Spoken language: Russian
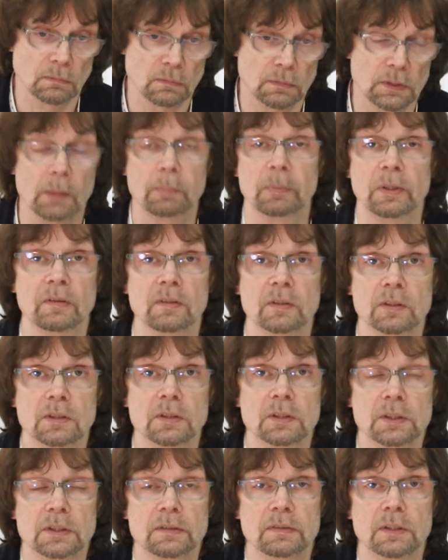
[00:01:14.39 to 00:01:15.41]
я появился
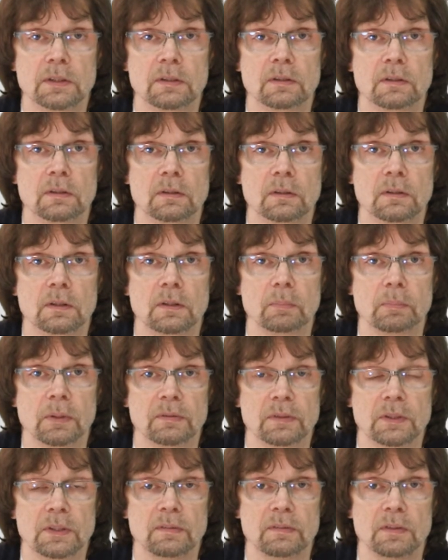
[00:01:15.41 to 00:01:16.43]
на свет, и, по
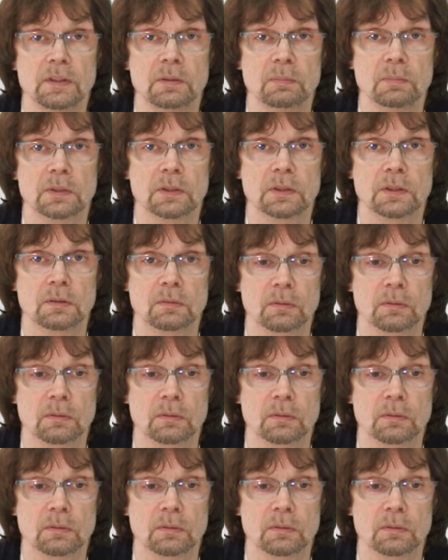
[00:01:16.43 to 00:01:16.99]
всей видимости,